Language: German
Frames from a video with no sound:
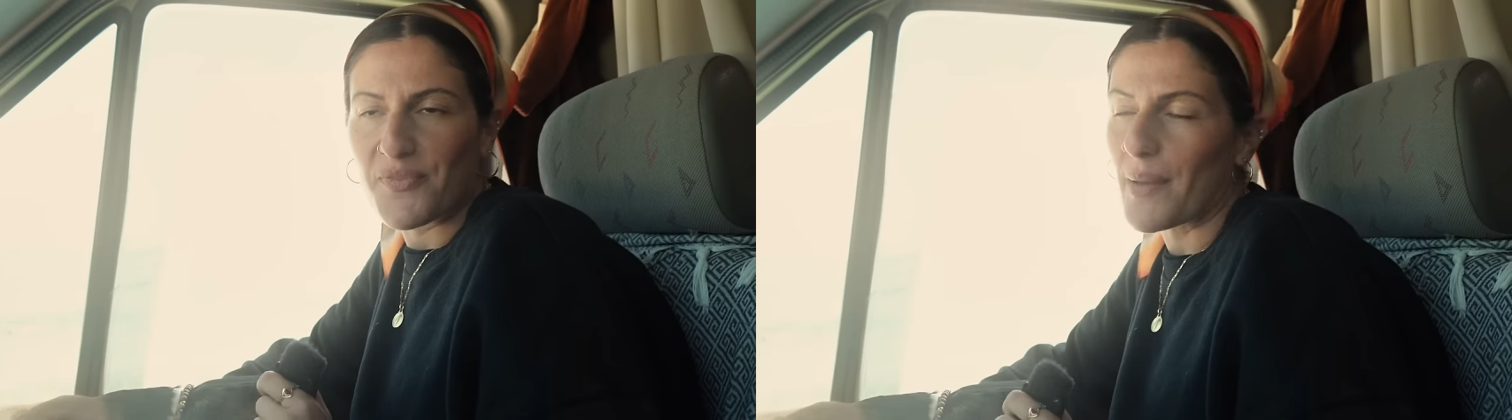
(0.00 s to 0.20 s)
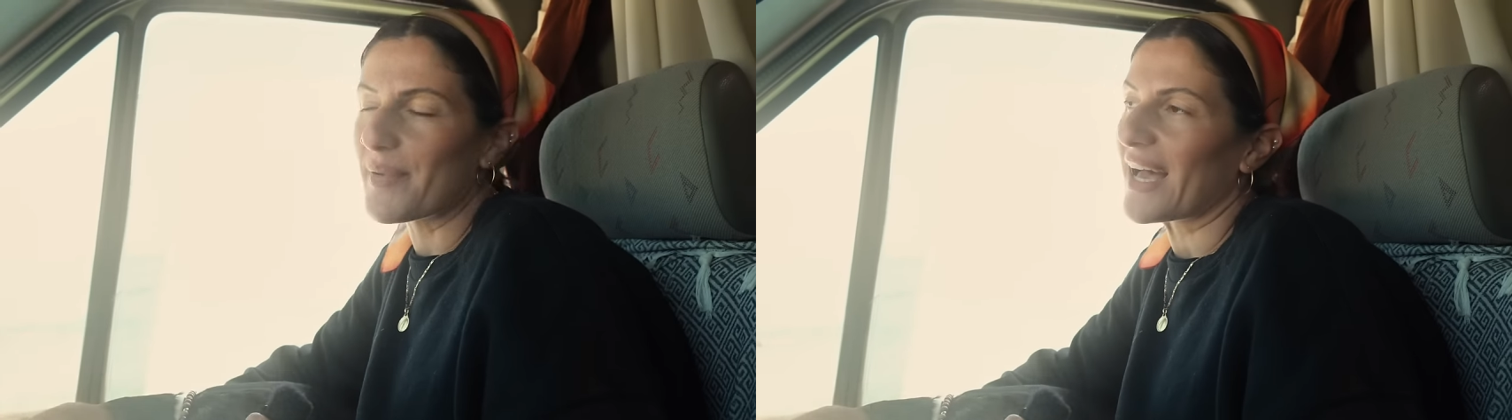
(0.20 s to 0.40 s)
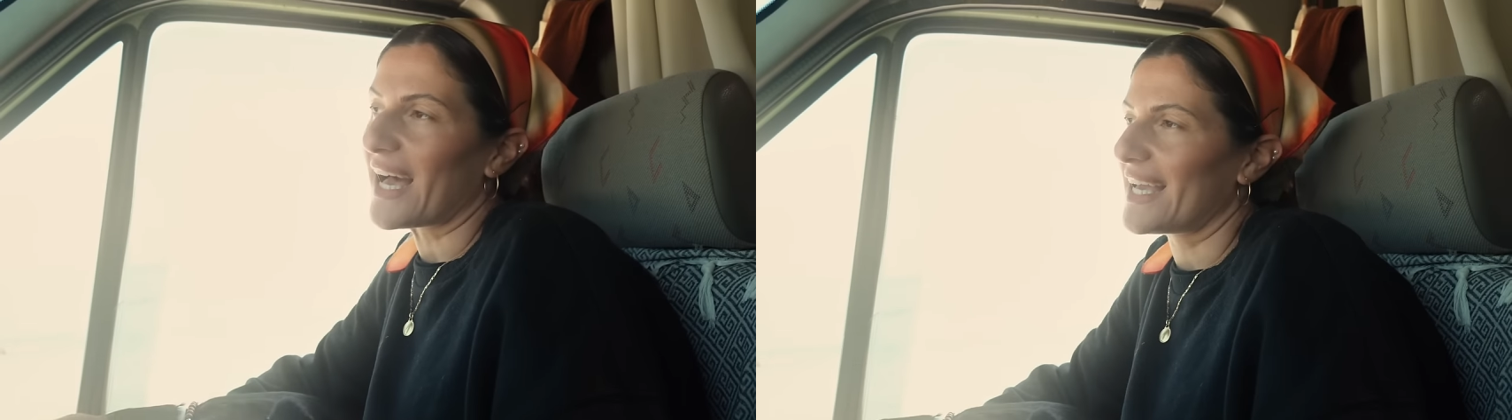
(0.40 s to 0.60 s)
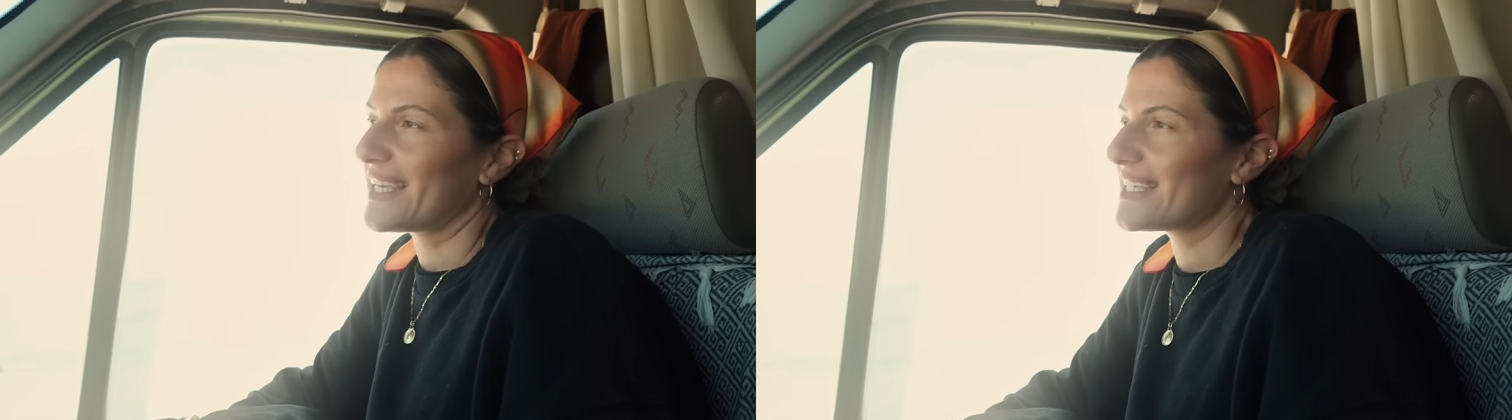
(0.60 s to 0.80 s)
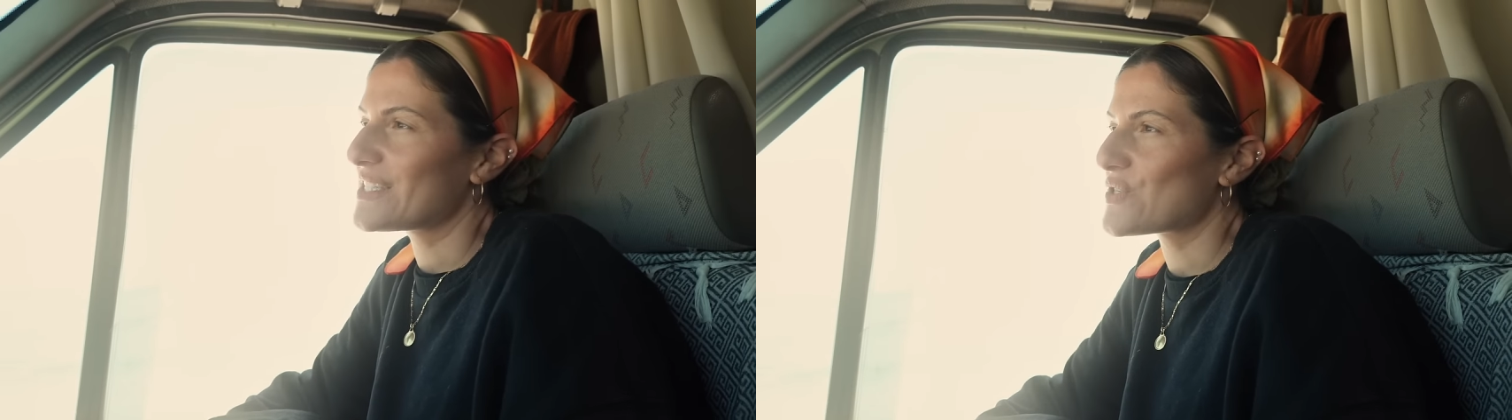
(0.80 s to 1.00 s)

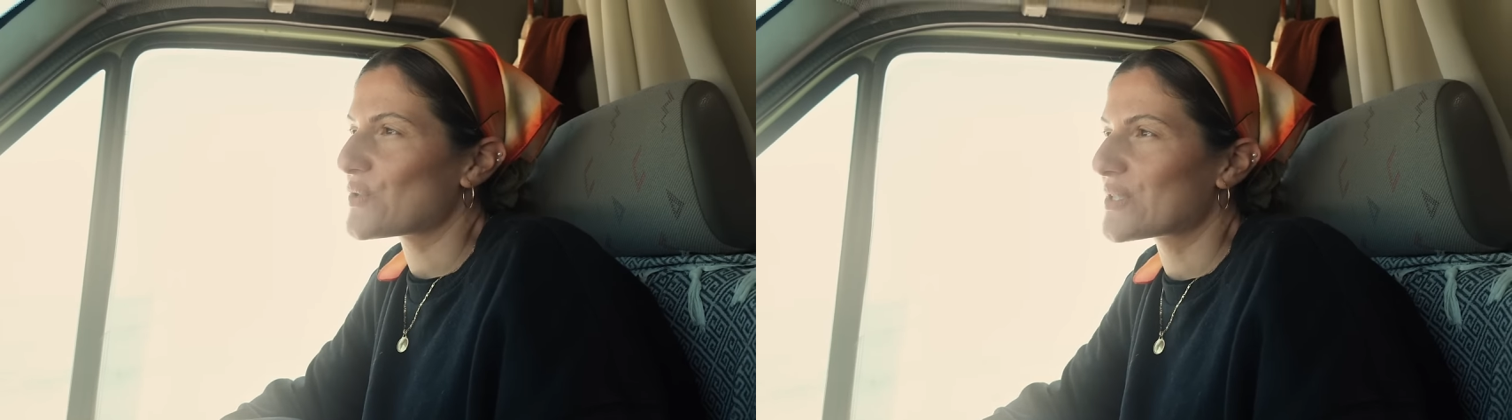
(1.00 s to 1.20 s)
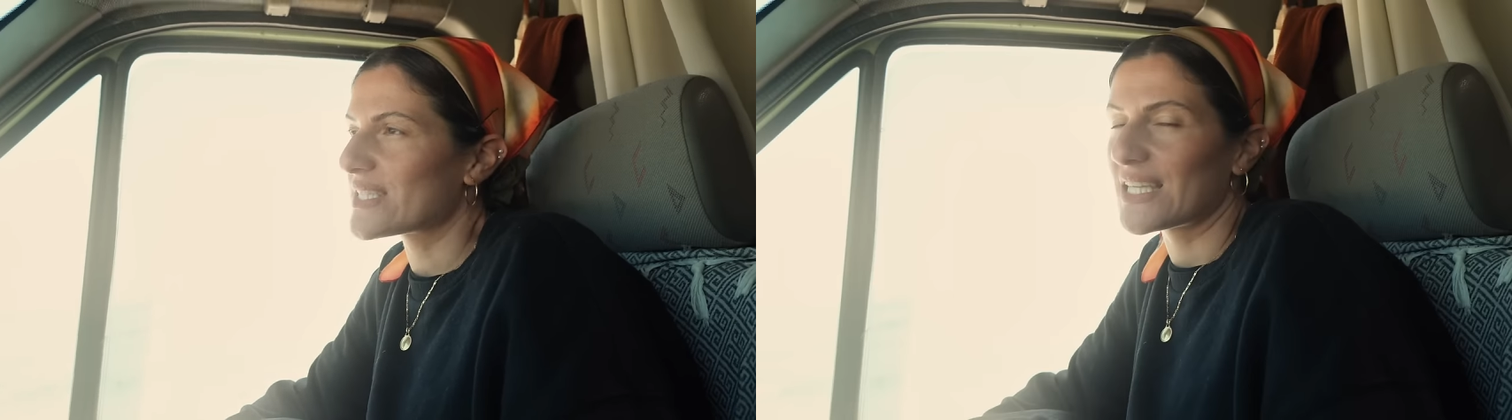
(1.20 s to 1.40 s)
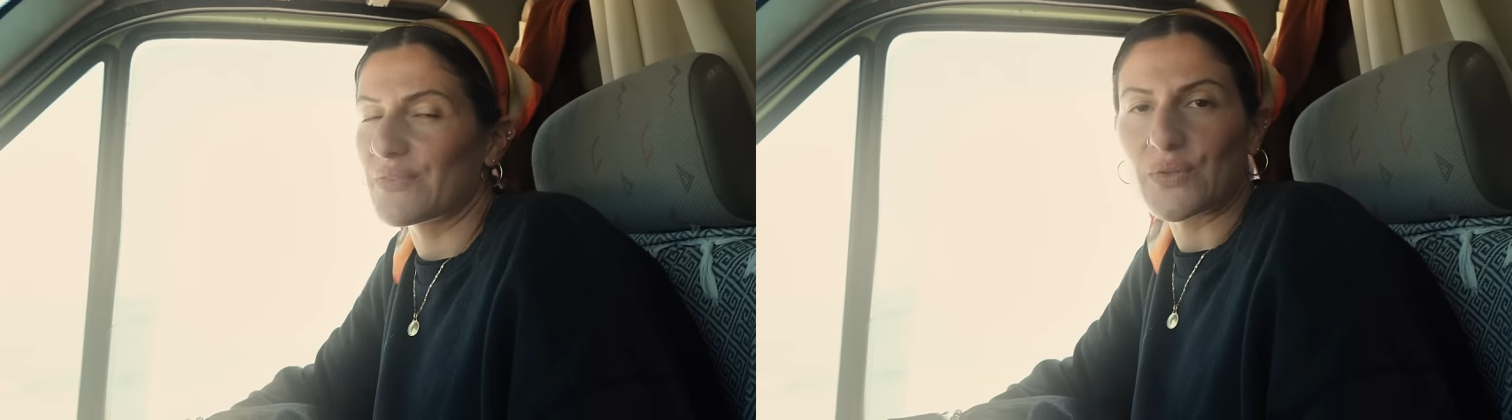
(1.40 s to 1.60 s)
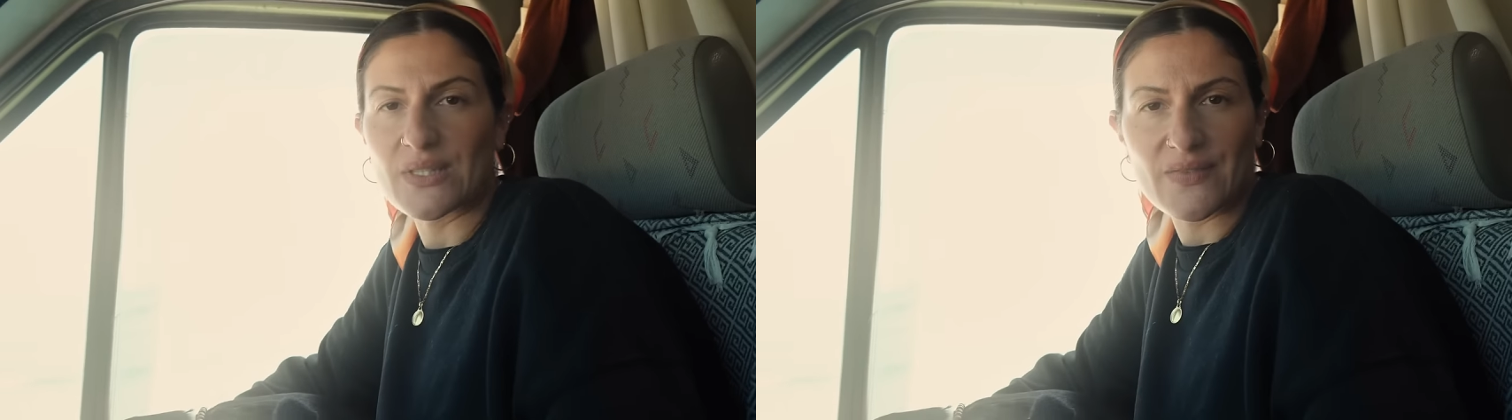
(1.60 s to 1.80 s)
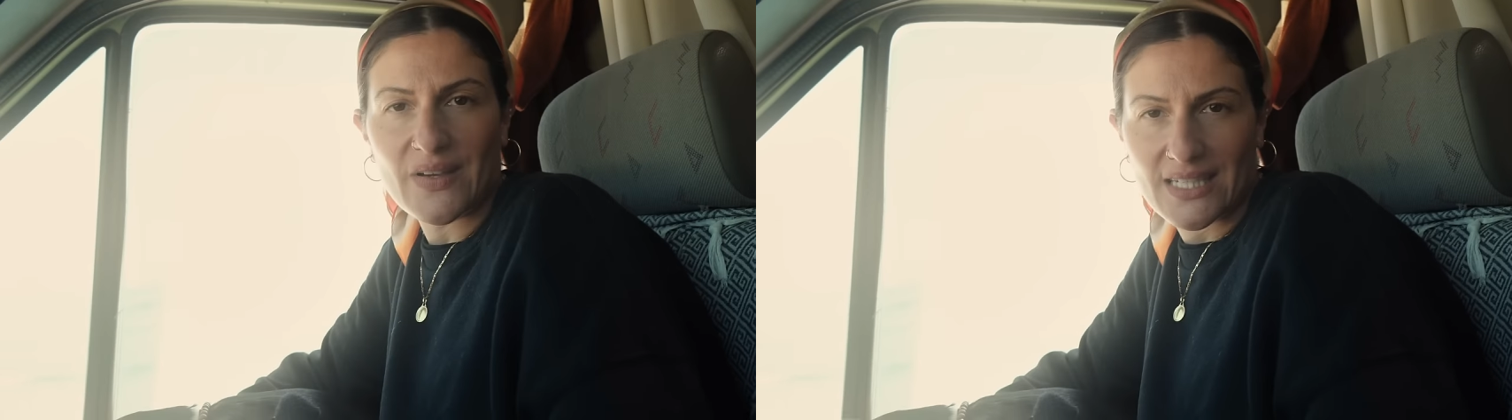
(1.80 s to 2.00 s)
bereit und es geht für
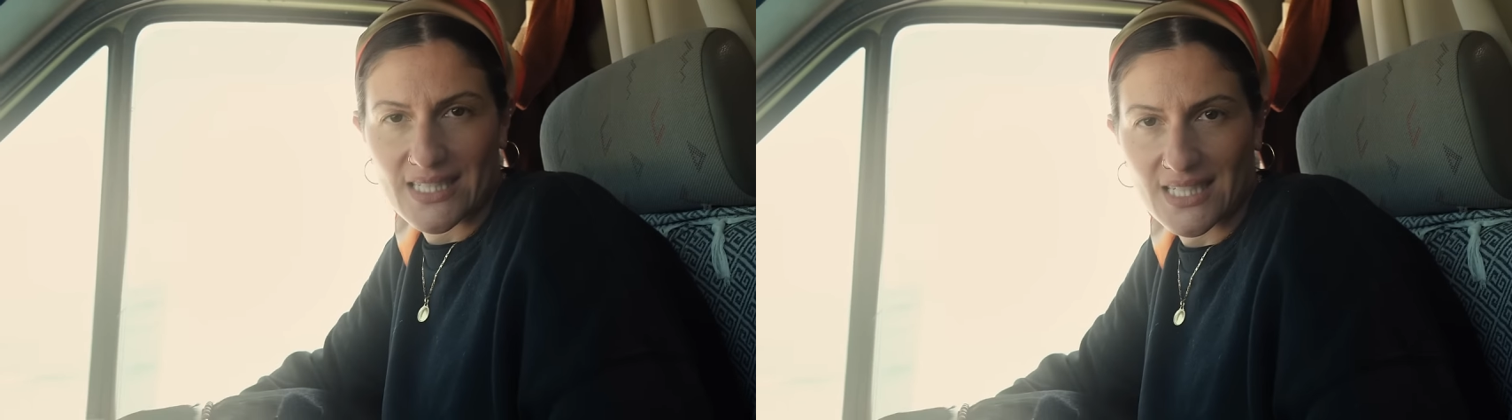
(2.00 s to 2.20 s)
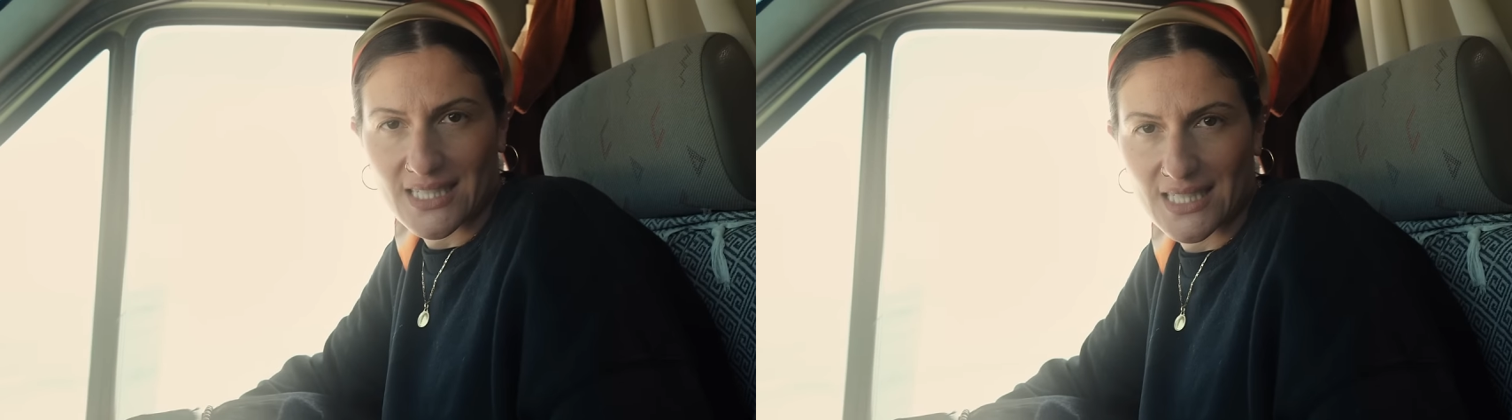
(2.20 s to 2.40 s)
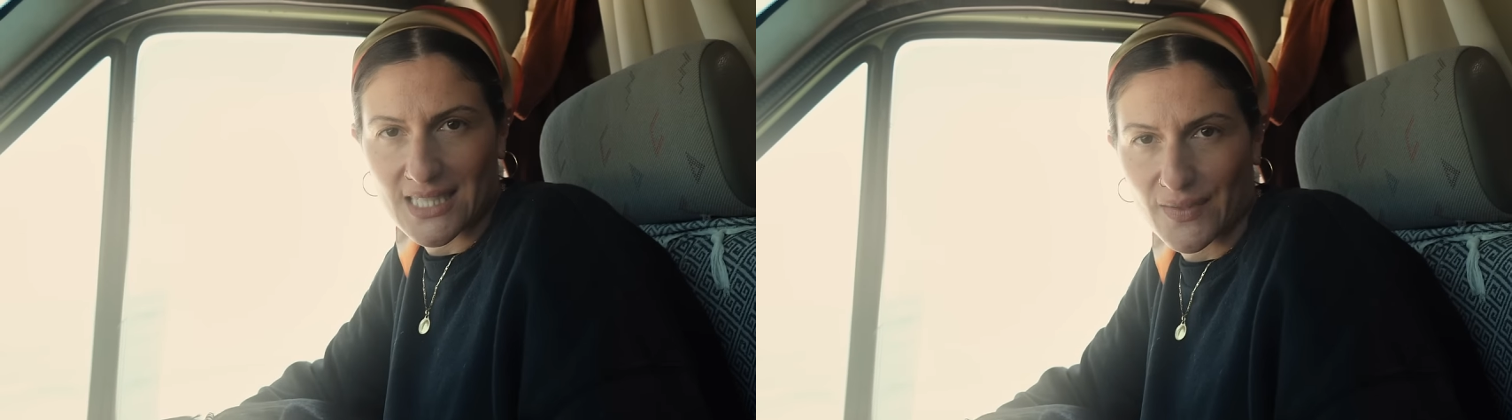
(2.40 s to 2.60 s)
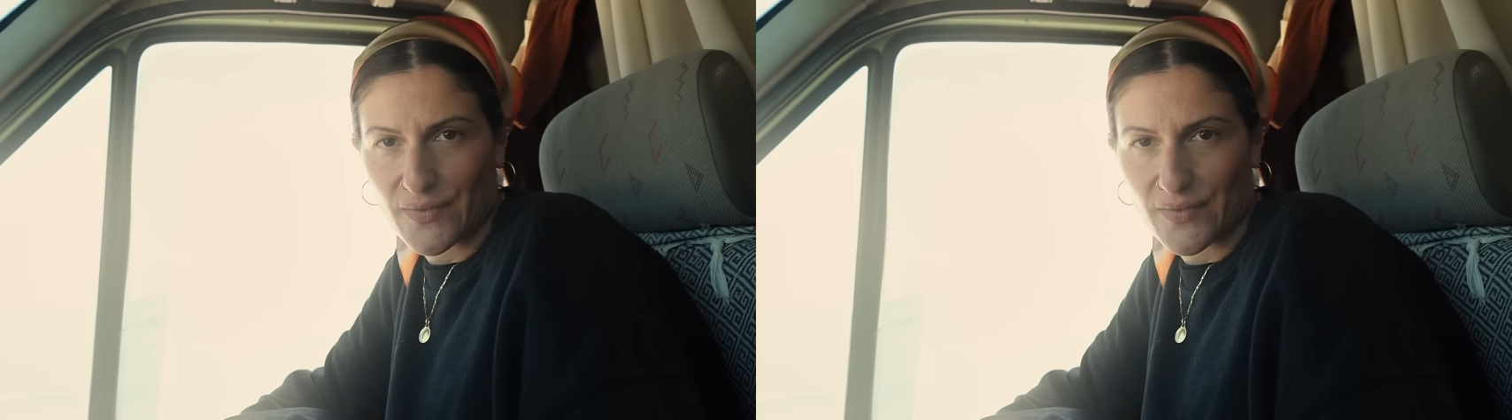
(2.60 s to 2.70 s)
uns weiter.